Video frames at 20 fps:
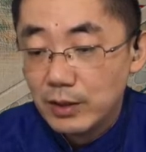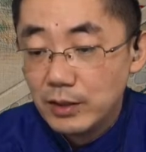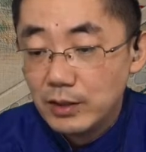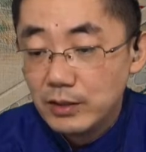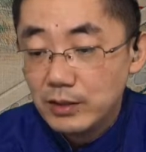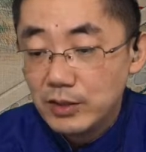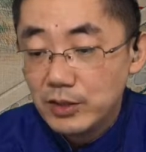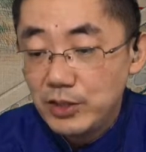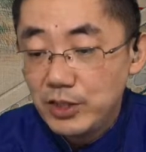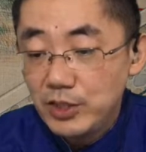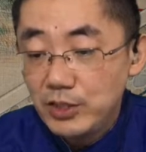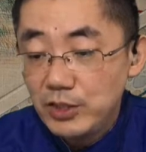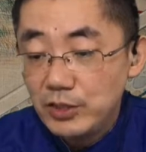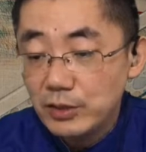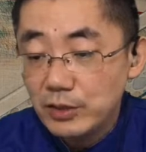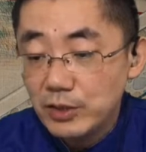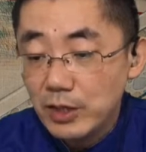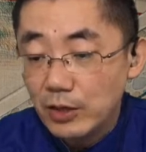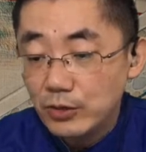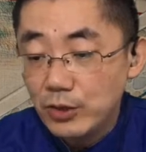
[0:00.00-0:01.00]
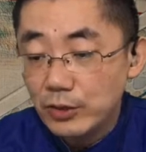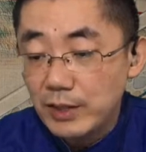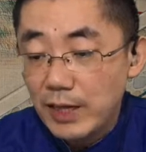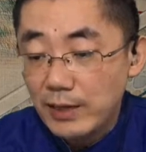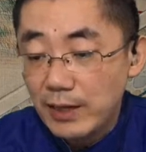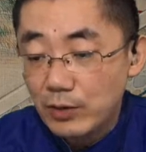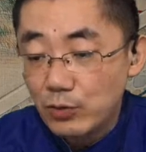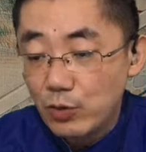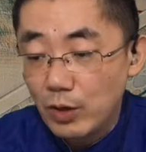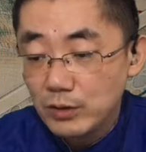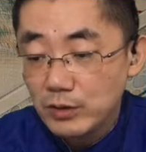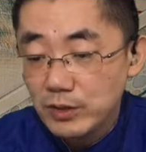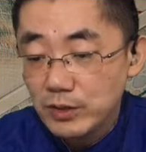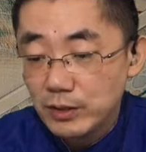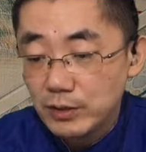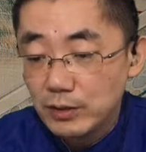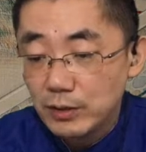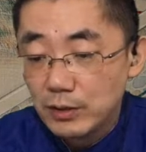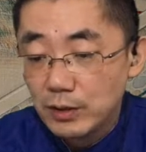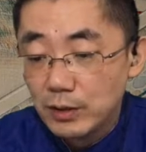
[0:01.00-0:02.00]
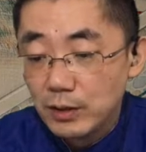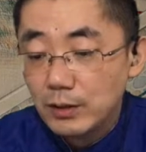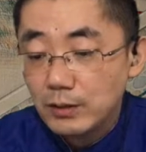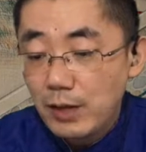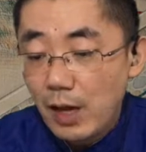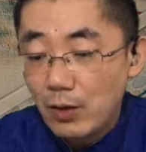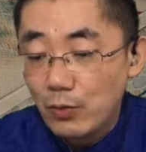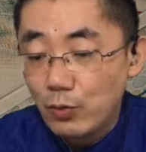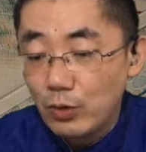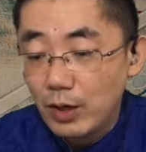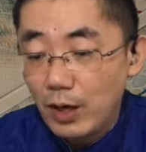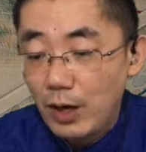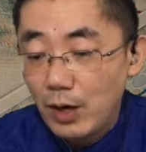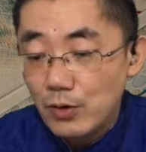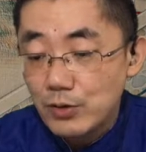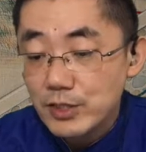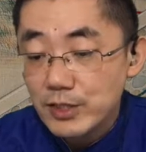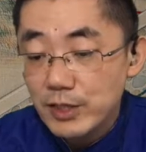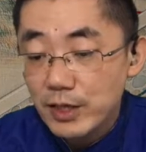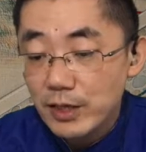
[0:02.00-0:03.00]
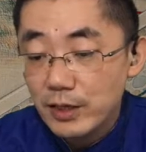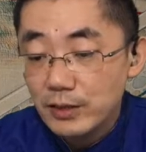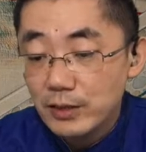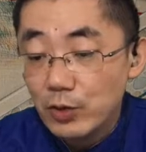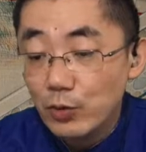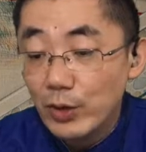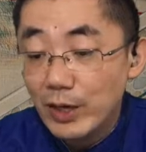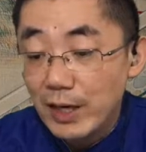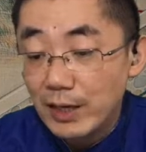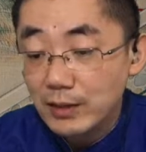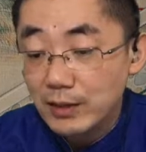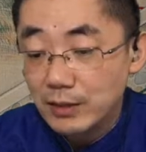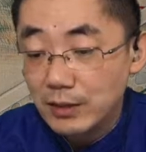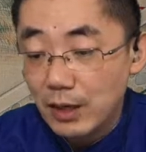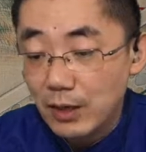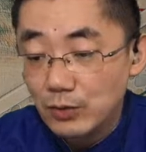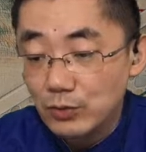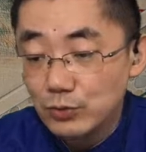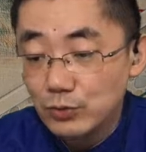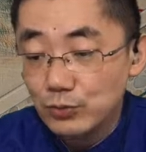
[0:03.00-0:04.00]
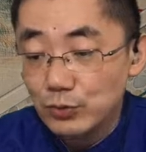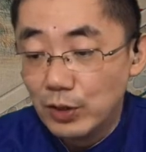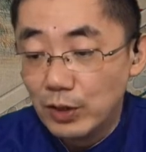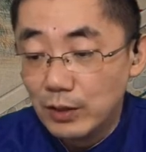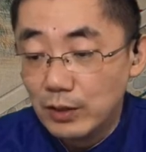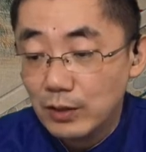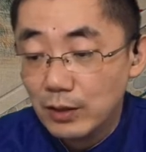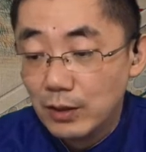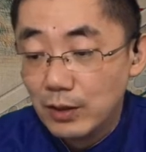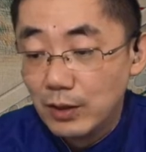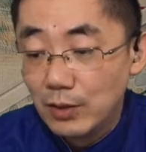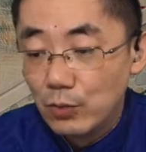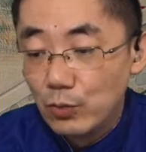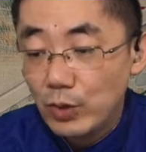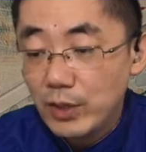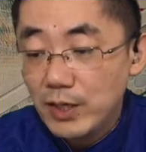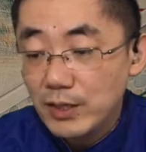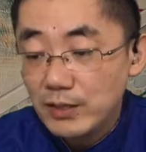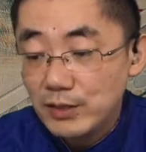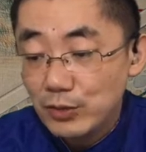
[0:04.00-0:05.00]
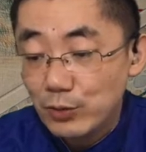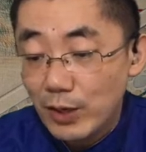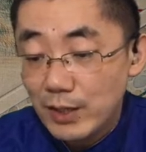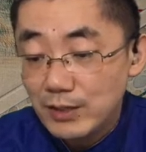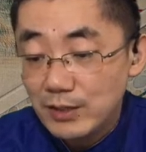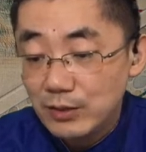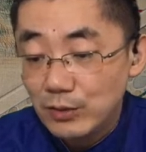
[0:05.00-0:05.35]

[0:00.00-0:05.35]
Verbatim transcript: 你细细的瞧瞧他那光景，倘或好些，你回来可告诉我，我也喜欢喜